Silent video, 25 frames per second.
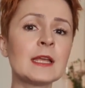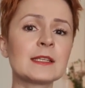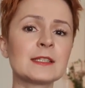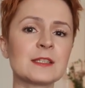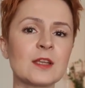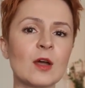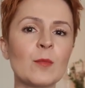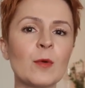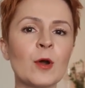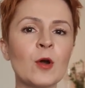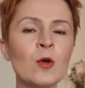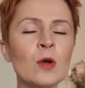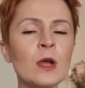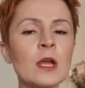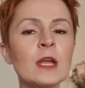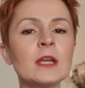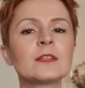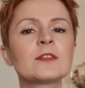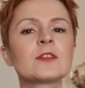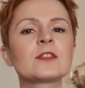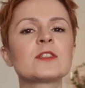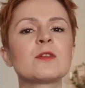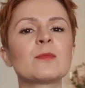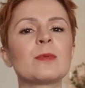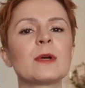sobą,
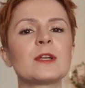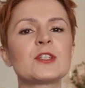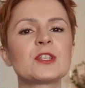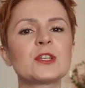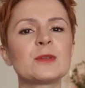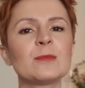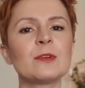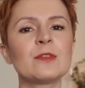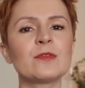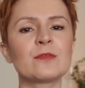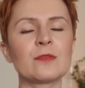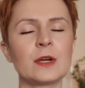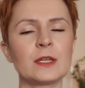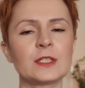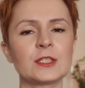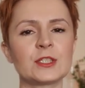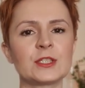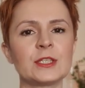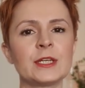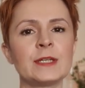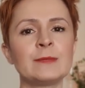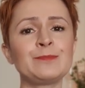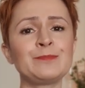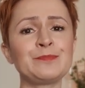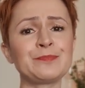to zobaczymy
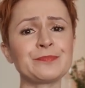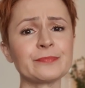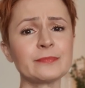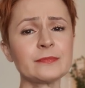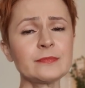właśnie,